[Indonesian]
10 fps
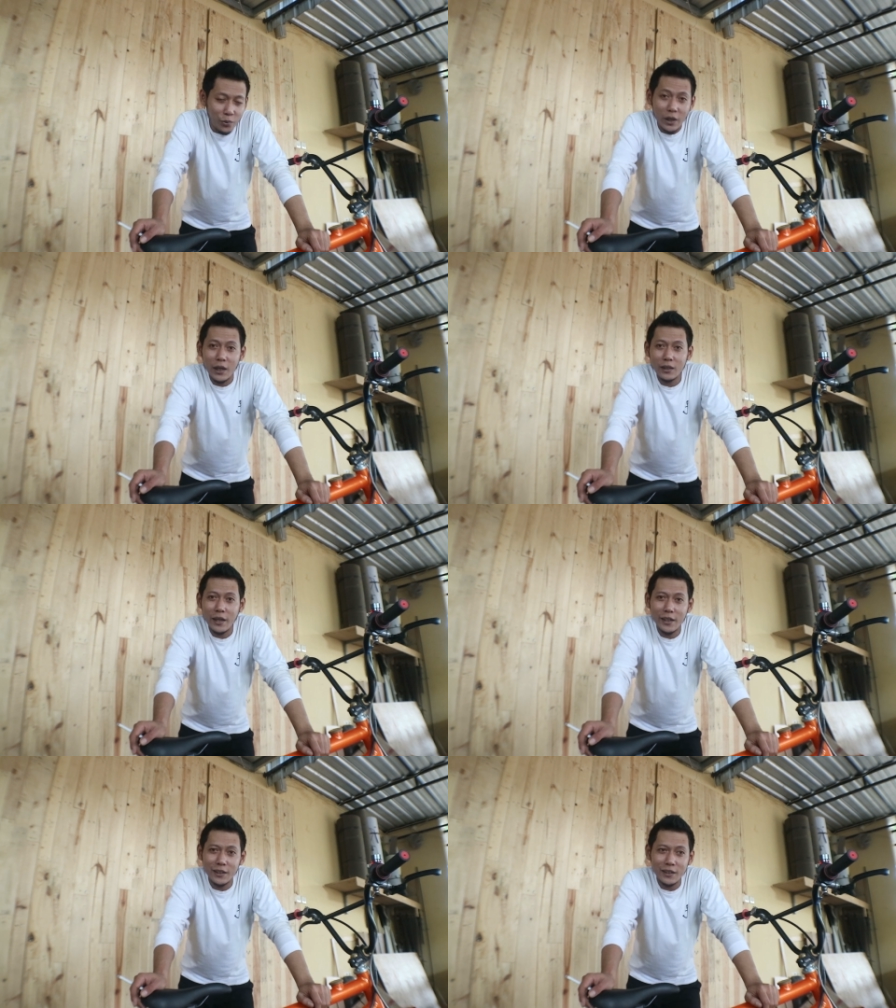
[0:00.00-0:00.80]
dibuat
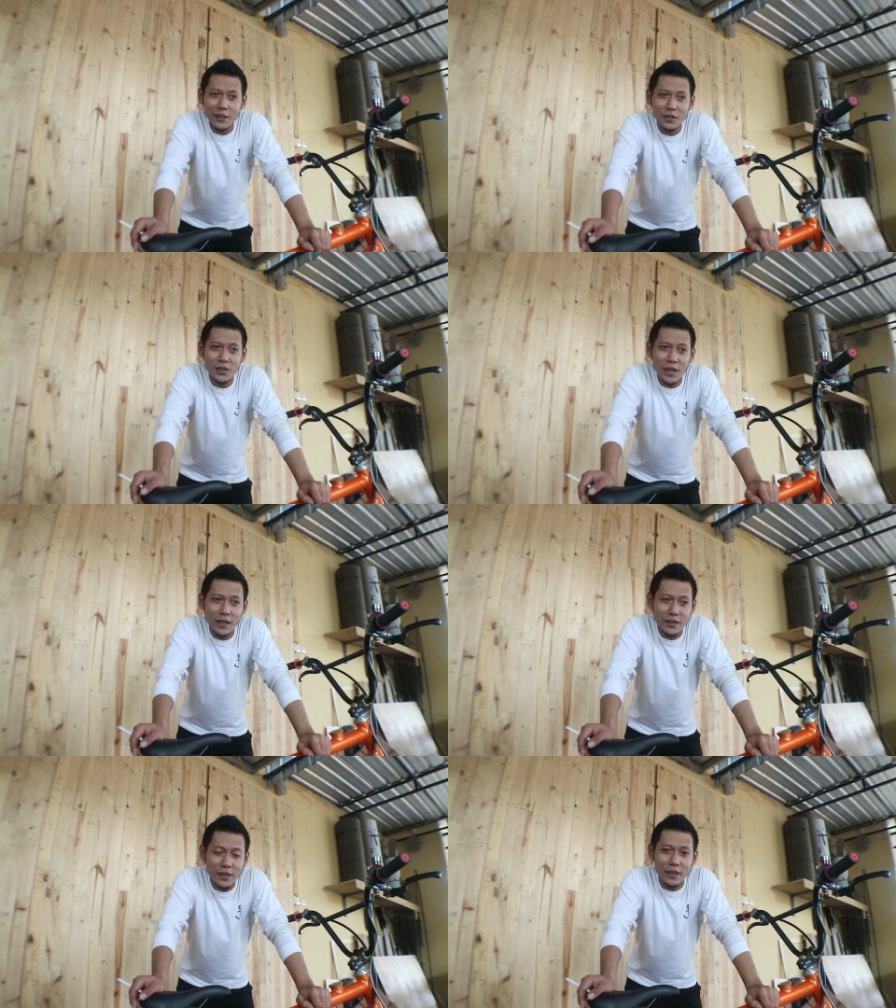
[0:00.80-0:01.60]
naik ke
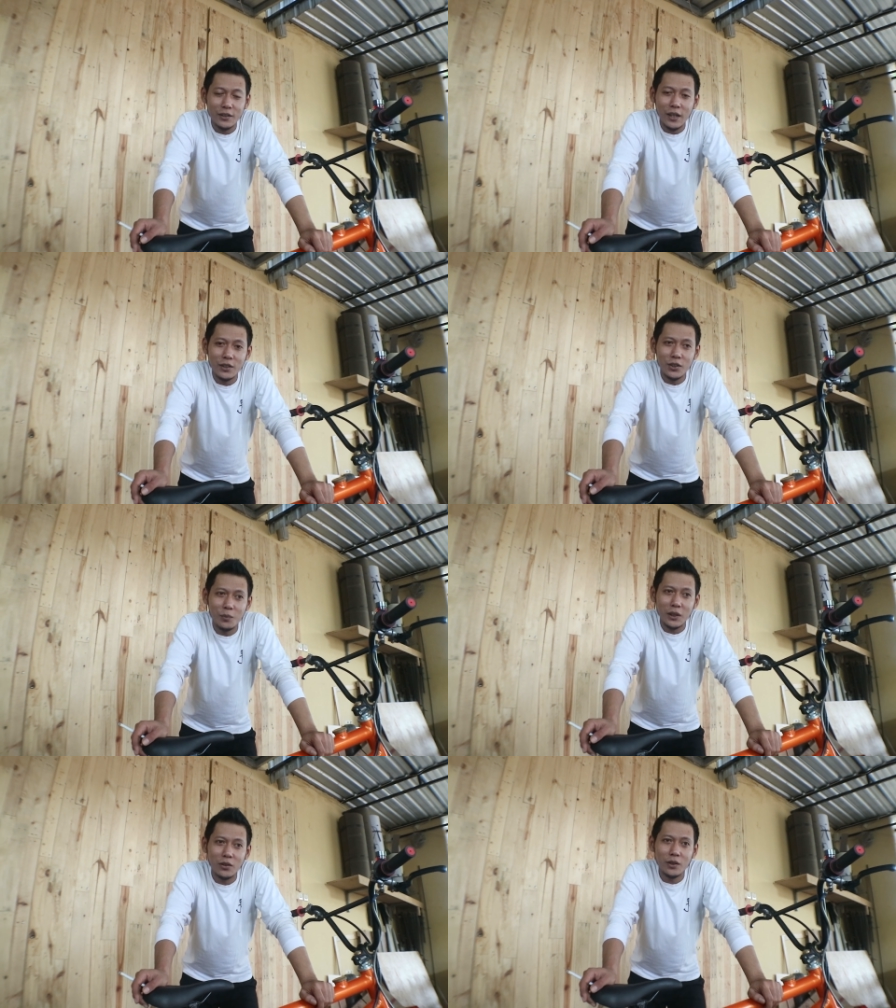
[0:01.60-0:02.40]
tanjakan yang tajam
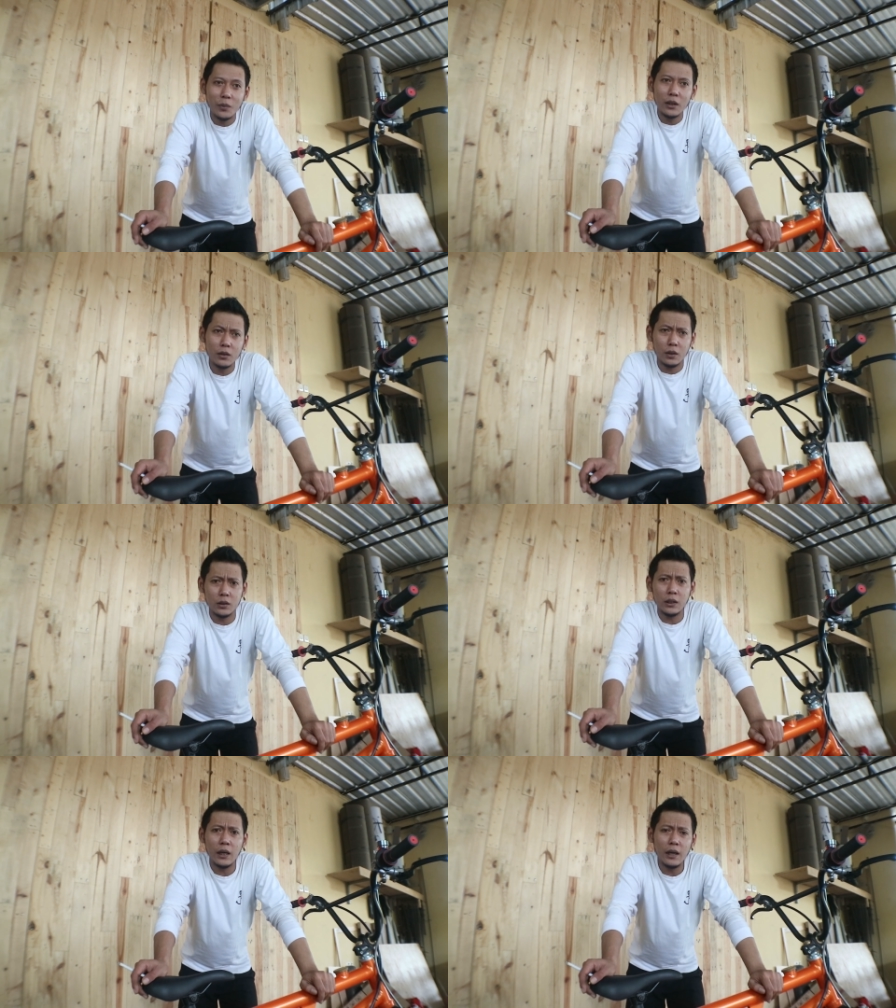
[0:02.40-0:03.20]
atau gimana ya
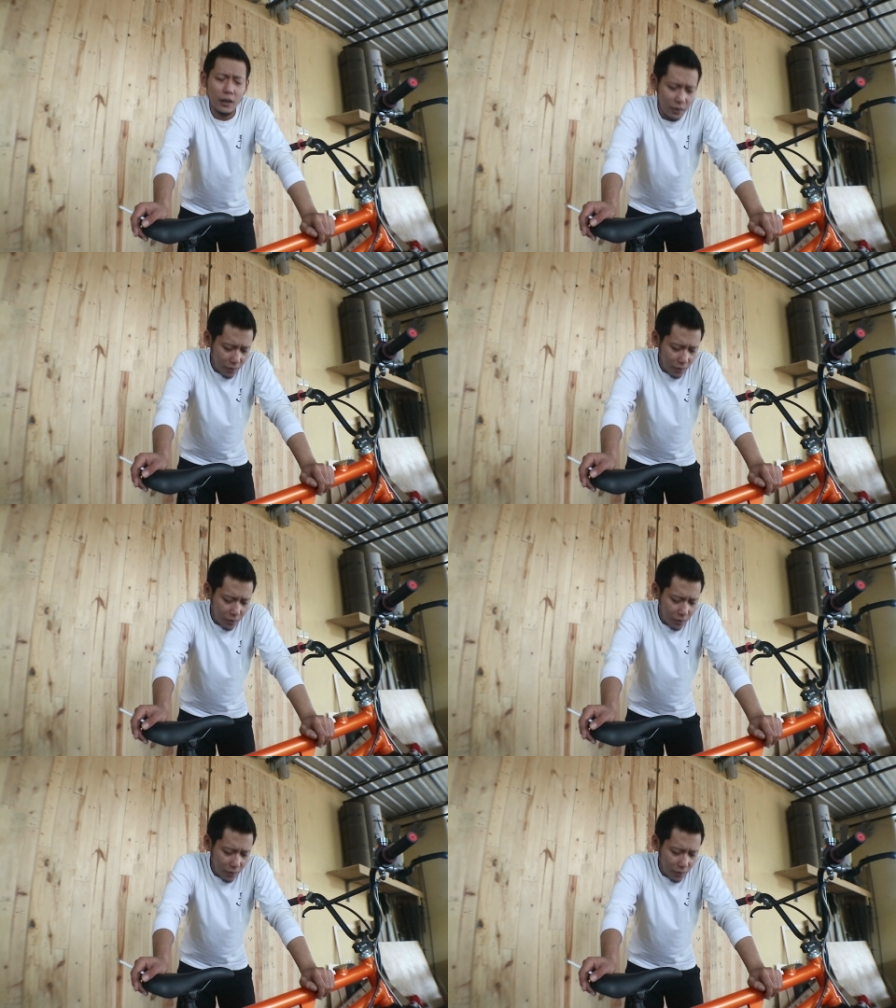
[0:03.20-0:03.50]
terserah